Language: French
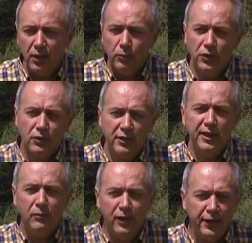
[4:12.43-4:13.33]
puisque c'est
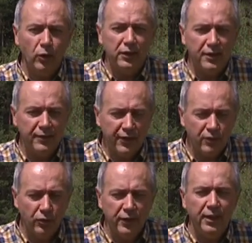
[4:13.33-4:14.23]
des blés qui ont été
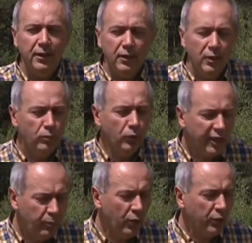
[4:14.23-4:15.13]
sélectionnés pour
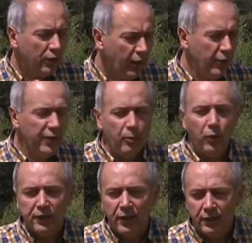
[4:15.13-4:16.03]
répondre à un
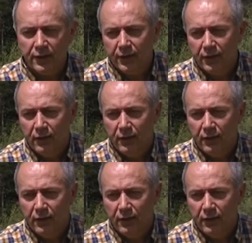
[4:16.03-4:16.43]
apport d'engrais.